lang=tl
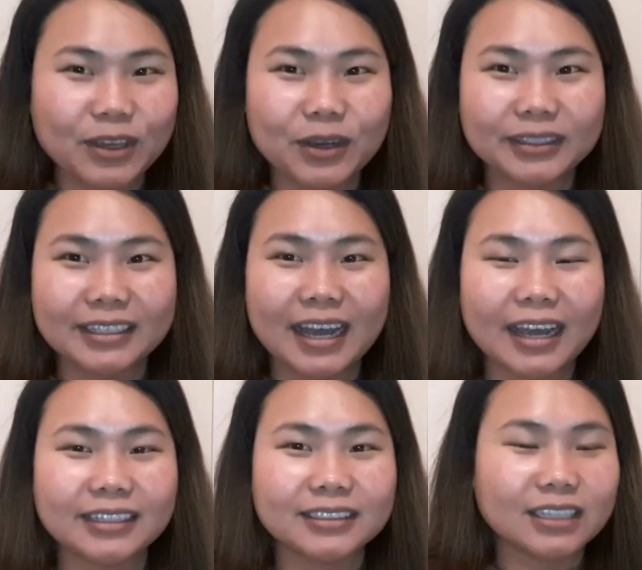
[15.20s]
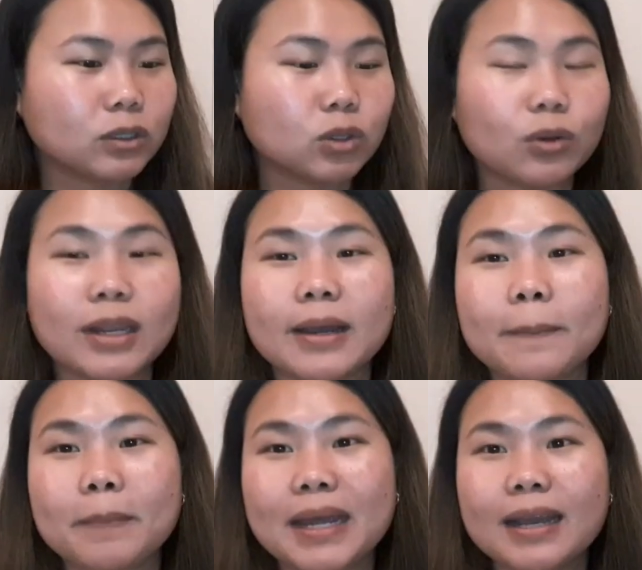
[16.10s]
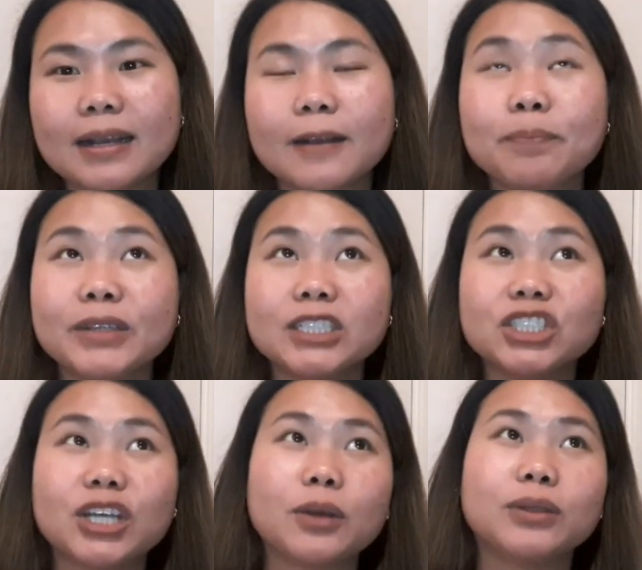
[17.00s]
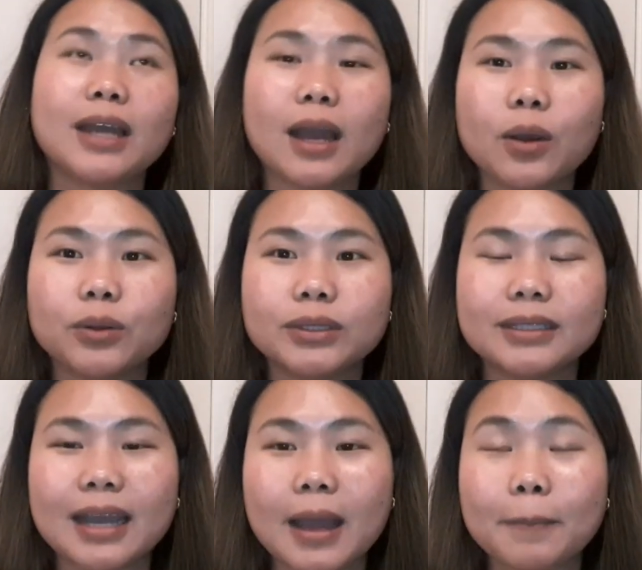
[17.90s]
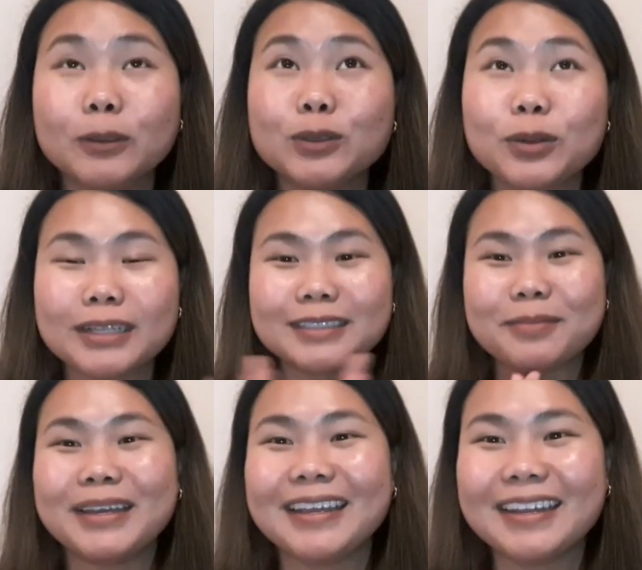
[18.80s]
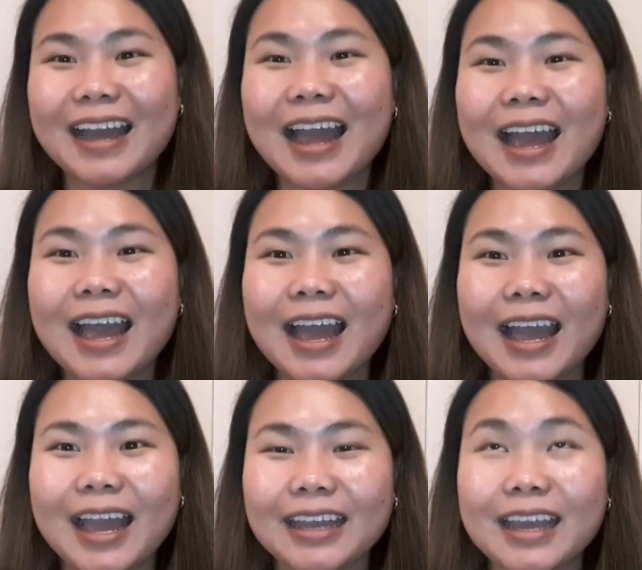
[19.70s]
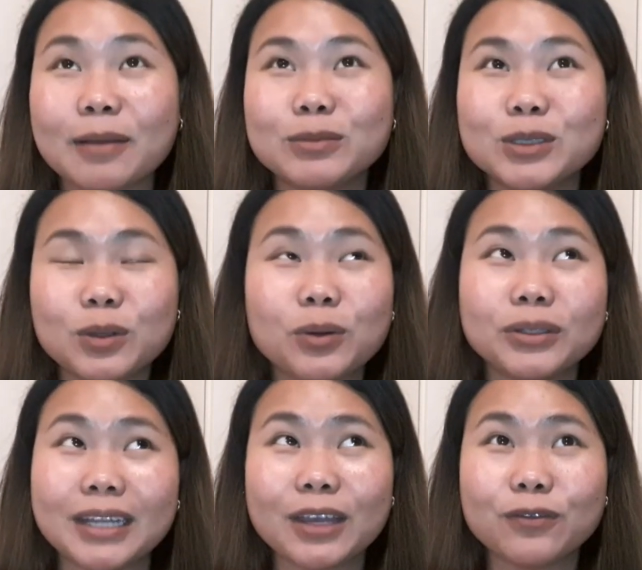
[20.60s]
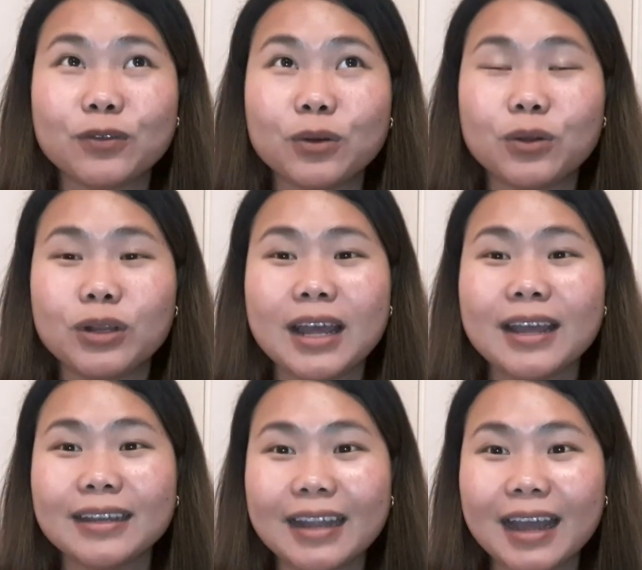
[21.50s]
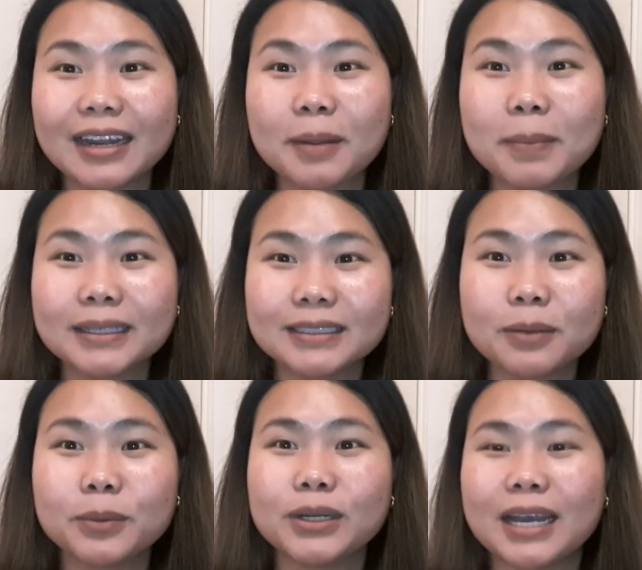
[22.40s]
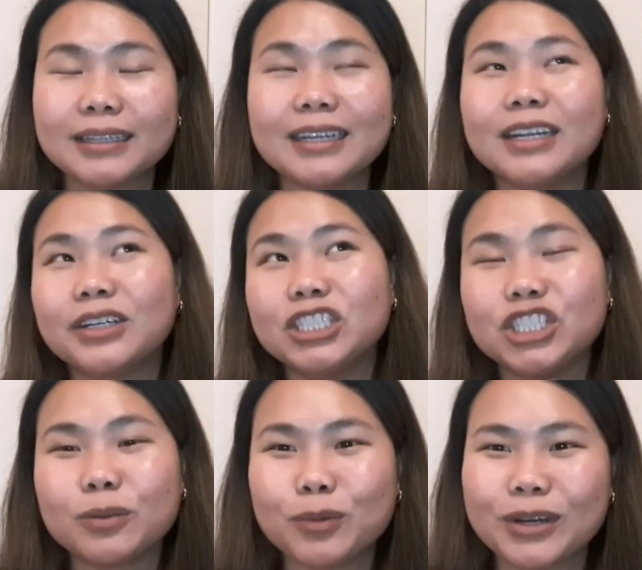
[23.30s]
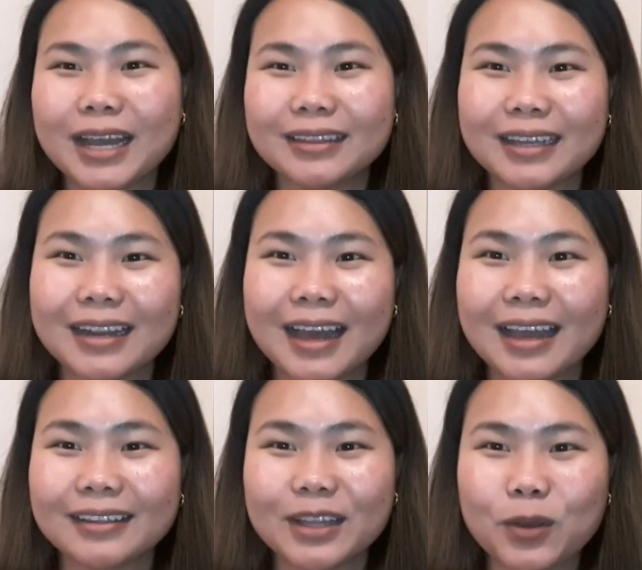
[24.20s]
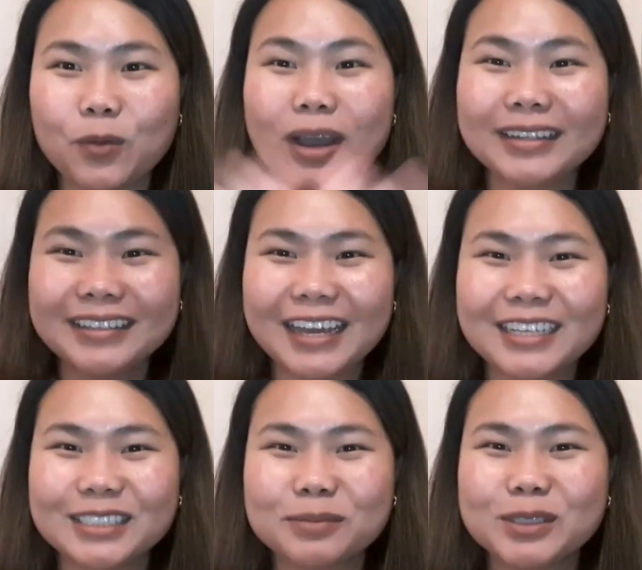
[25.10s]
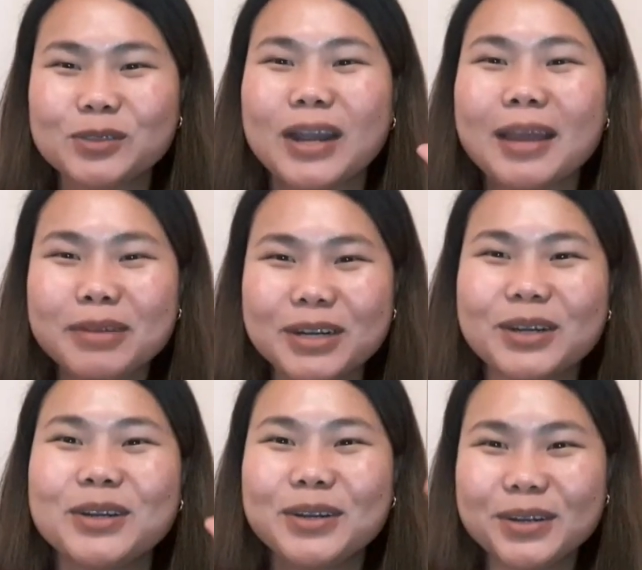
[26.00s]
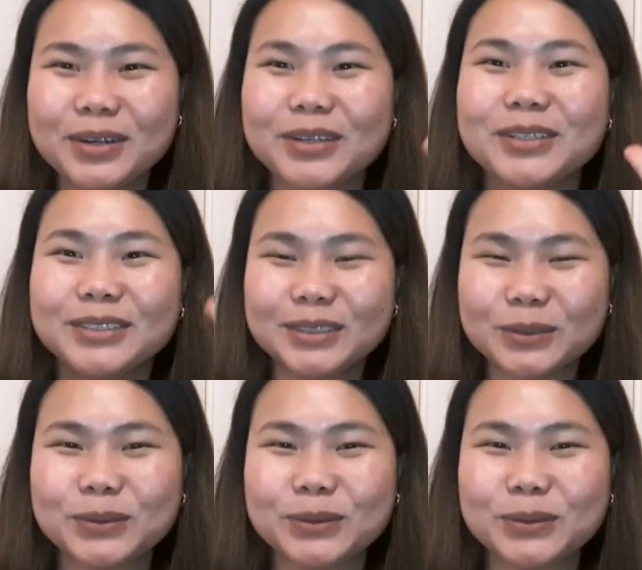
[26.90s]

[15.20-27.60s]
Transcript: Ayun guys. Gusto ko lang mag shout out. Um, gusto ko lang sabihin na I am so thankful na napas na po natin, na reach na po natin ang ating 1k subscribers.